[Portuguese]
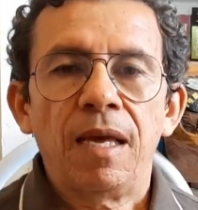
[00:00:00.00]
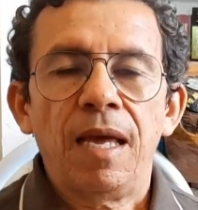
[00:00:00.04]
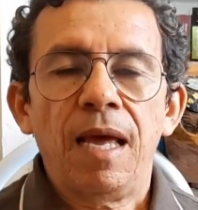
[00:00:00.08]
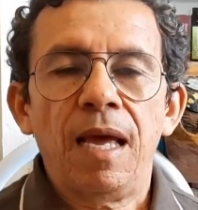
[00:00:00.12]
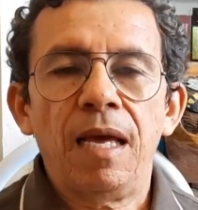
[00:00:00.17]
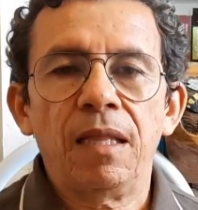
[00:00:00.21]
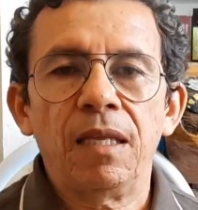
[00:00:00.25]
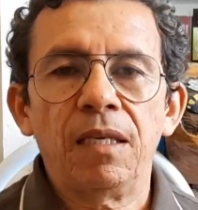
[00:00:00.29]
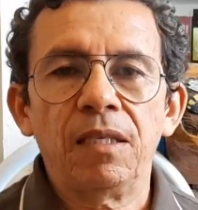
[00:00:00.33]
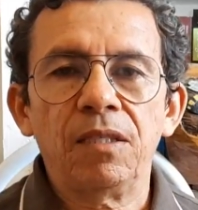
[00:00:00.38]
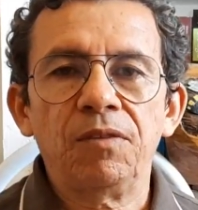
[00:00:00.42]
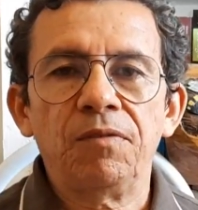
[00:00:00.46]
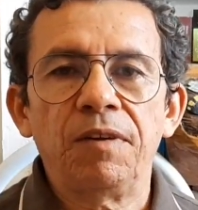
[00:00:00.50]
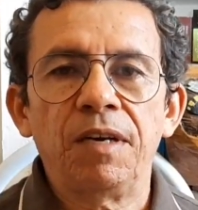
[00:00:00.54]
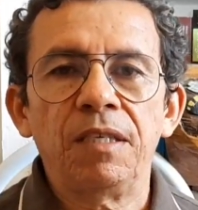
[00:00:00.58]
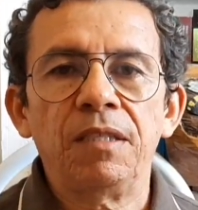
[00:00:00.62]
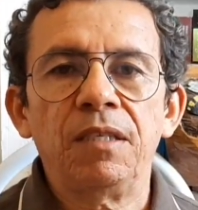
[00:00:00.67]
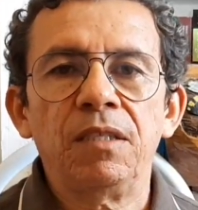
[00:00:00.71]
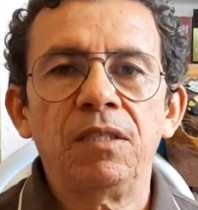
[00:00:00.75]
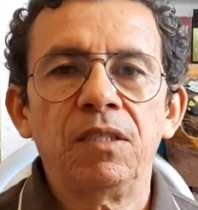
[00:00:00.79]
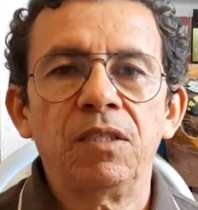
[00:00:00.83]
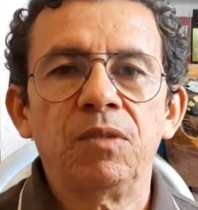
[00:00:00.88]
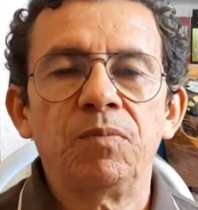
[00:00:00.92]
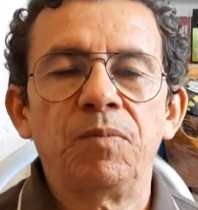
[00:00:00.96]
Elas
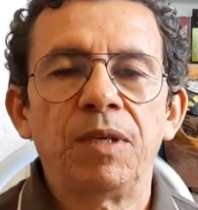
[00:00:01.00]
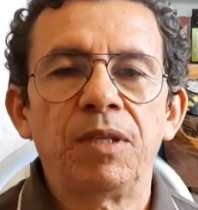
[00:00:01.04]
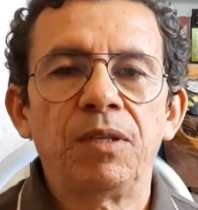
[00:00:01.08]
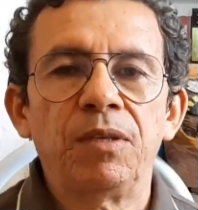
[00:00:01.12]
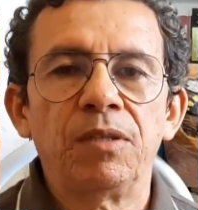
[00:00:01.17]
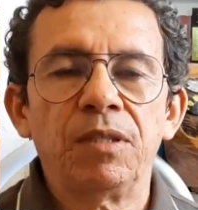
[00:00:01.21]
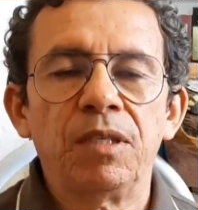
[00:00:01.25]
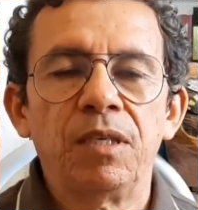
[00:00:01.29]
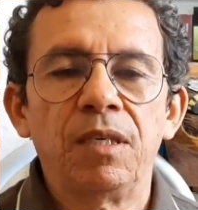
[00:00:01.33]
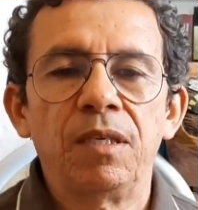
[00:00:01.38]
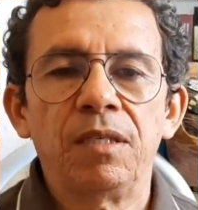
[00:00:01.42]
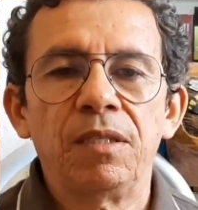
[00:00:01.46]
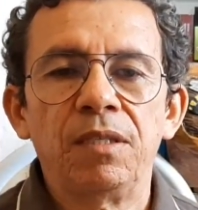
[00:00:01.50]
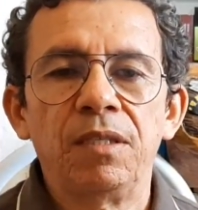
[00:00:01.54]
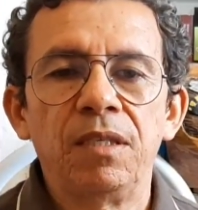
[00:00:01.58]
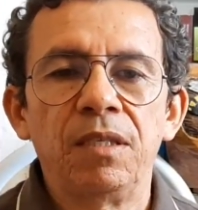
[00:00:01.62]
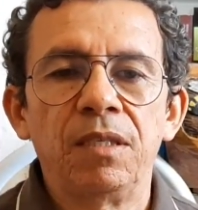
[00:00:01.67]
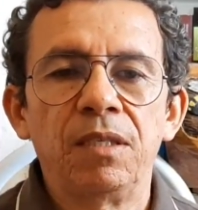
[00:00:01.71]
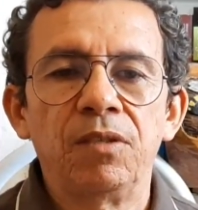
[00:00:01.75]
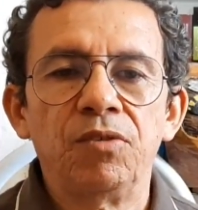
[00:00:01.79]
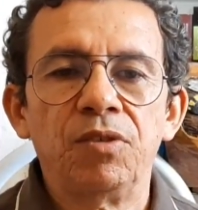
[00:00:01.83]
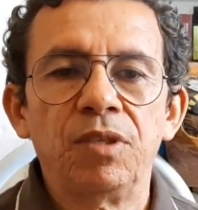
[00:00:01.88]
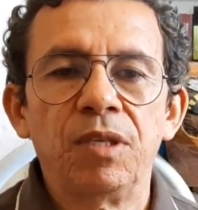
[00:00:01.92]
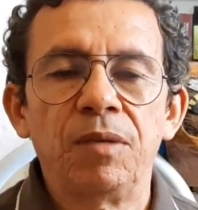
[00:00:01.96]
fazem essas pelotas de
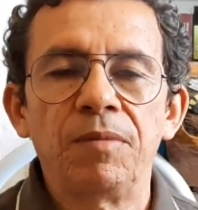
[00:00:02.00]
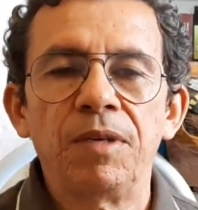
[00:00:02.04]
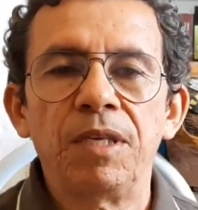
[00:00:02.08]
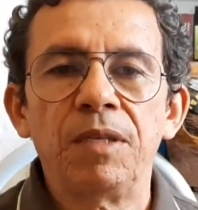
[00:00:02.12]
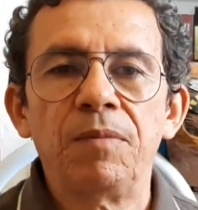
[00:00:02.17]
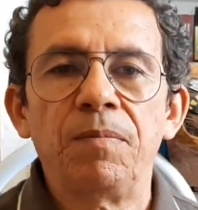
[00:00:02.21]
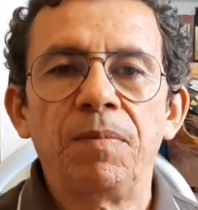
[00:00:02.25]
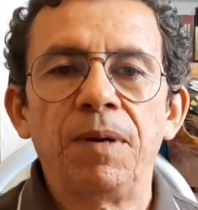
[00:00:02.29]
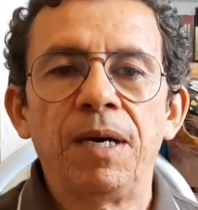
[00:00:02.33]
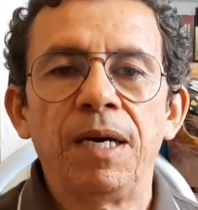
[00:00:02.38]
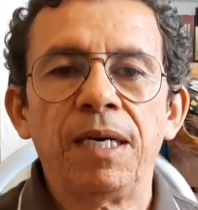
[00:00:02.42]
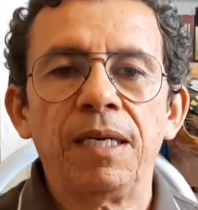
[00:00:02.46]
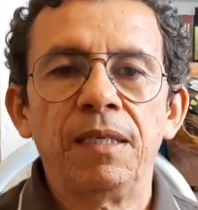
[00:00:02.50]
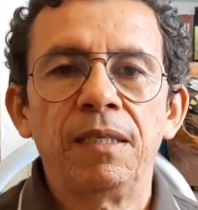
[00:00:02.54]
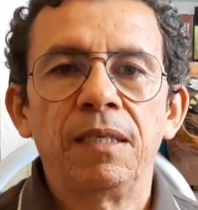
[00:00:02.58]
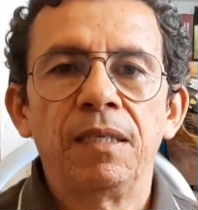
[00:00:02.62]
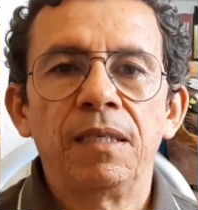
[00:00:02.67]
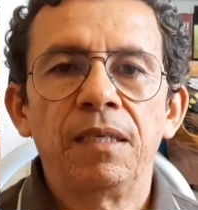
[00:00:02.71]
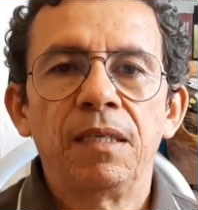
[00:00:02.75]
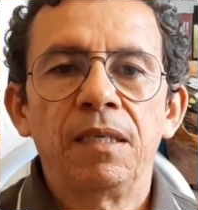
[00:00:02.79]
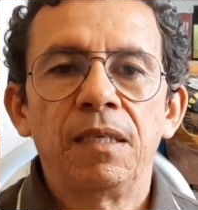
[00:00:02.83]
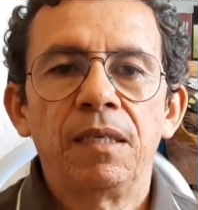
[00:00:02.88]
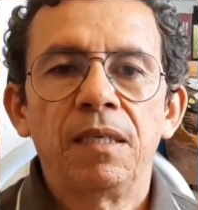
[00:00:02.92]
resina justamente para